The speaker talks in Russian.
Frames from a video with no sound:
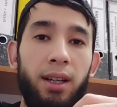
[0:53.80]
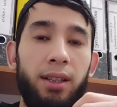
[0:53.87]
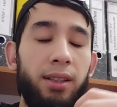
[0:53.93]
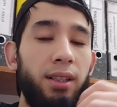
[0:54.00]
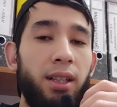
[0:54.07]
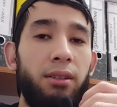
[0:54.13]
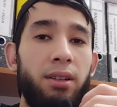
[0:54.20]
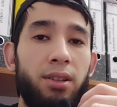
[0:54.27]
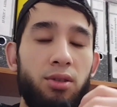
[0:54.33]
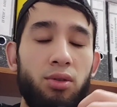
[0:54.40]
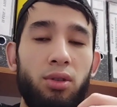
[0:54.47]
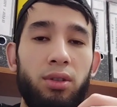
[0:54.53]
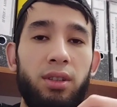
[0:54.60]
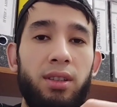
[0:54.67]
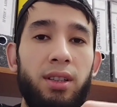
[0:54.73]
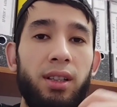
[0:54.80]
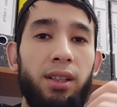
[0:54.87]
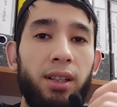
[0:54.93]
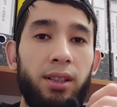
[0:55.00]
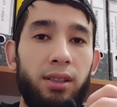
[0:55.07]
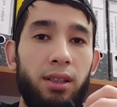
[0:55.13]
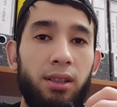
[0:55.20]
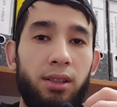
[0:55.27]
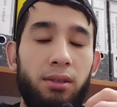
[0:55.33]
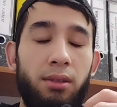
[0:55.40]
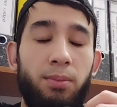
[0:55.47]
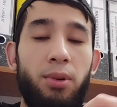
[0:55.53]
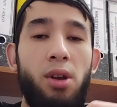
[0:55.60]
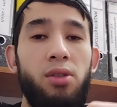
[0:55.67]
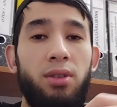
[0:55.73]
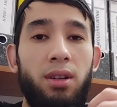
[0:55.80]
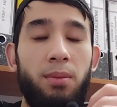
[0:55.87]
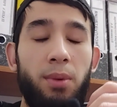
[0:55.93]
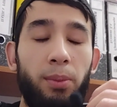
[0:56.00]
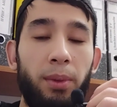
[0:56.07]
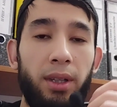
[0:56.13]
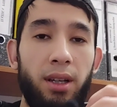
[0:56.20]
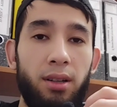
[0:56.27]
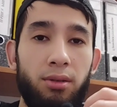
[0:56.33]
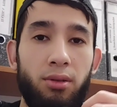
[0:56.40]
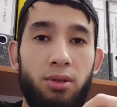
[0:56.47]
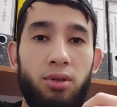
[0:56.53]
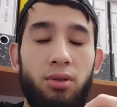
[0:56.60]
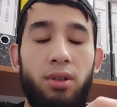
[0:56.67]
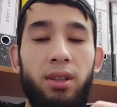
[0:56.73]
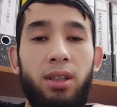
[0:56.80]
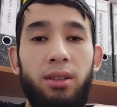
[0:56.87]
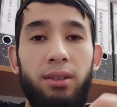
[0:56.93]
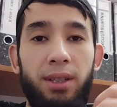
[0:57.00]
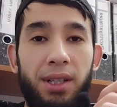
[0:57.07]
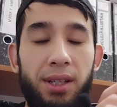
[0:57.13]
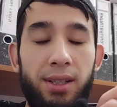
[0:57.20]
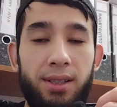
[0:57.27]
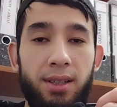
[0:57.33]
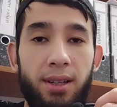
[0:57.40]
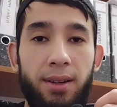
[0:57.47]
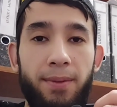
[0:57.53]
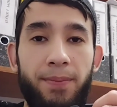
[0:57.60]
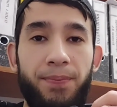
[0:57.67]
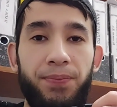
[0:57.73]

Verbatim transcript: Не говорит, что он не делает этого, просто напоминает то, что этого нельзя.